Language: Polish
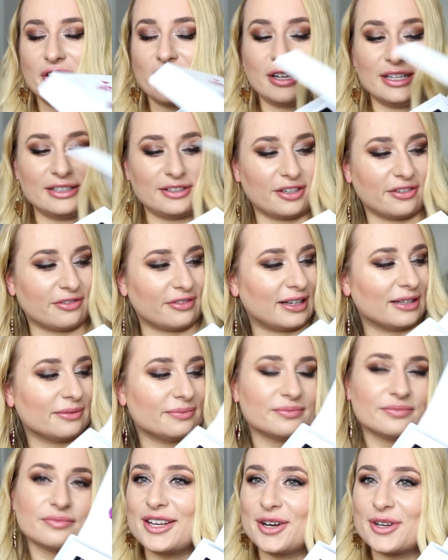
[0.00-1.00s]
fioletowe
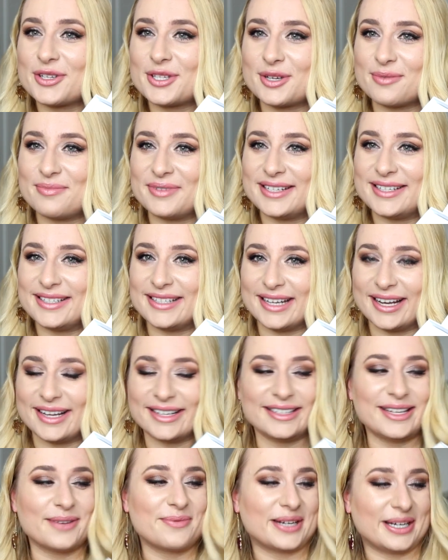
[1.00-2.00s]
i
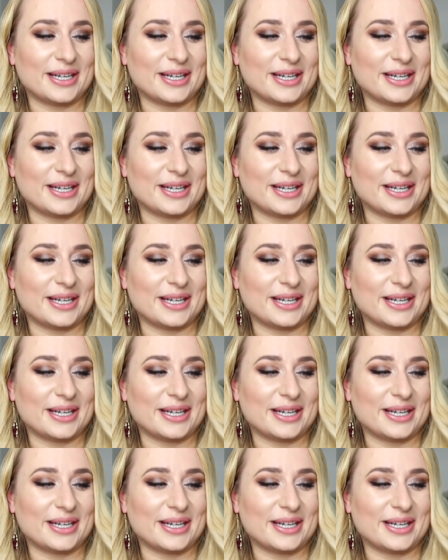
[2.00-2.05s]
osobiście nie